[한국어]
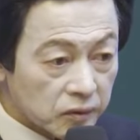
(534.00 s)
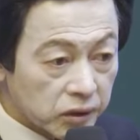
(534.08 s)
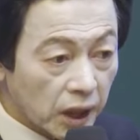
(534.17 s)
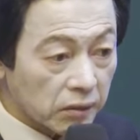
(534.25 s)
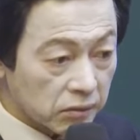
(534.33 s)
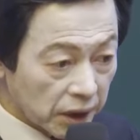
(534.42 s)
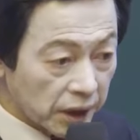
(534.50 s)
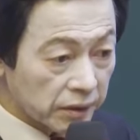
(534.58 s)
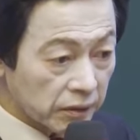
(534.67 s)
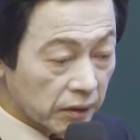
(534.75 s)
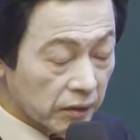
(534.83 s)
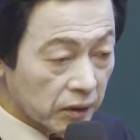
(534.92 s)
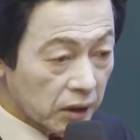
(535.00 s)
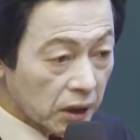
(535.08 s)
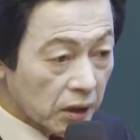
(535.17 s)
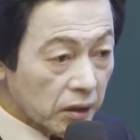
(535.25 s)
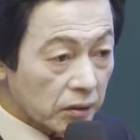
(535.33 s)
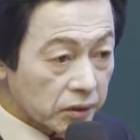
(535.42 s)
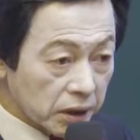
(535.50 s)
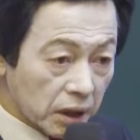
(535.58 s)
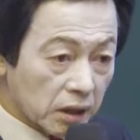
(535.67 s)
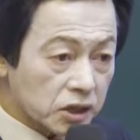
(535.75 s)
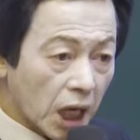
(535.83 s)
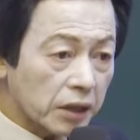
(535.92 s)
그래, 안 그래요?
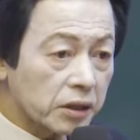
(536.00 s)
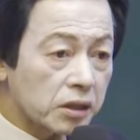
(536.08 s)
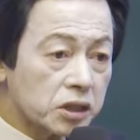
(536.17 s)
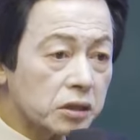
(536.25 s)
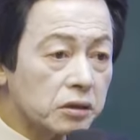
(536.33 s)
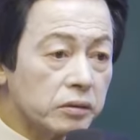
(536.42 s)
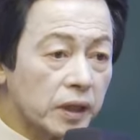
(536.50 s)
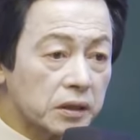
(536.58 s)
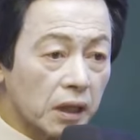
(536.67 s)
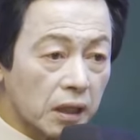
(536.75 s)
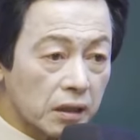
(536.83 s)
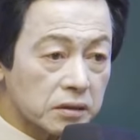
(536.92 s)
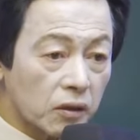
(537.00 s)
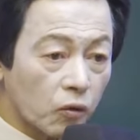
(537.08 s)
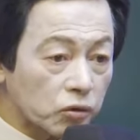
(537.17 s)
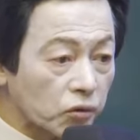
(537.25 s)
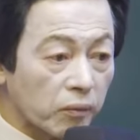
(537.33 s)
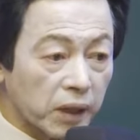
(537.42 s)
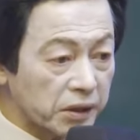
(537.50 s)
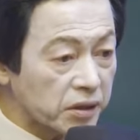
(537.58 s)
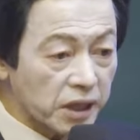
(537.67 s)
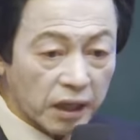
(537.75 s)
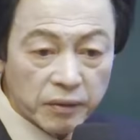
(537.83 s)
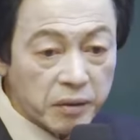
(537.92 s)
그러니까 자기 직업에 따라서
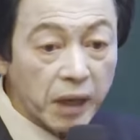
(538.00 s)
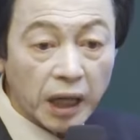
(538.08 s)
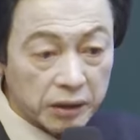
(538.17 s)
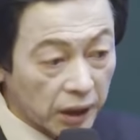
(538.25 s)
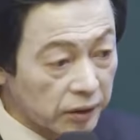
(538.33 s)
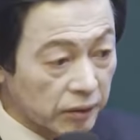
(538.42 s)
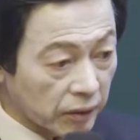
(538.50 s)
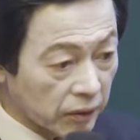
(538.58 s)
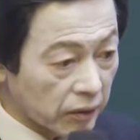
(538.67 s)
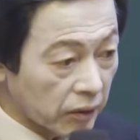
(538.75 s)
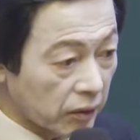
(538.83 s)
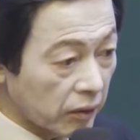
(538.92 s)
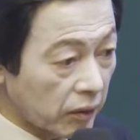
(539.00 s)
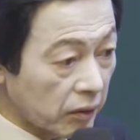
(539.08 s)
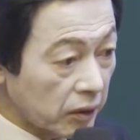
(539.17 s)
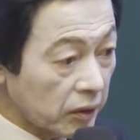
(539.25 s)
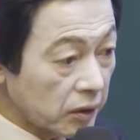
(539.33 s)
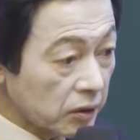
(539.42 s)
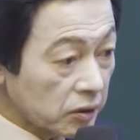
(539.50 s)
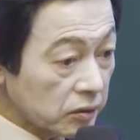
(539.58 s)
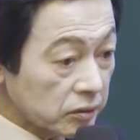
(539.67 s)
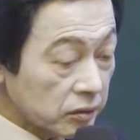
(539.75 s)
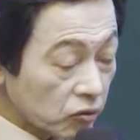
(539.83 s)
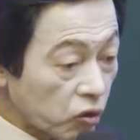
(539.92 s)
고통받는 사람이 많아요.
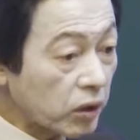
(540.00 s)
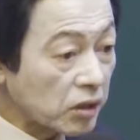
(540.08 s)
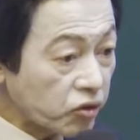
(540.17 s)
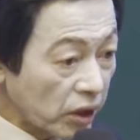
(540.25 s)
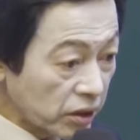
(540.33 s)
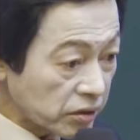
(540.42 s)
국가수에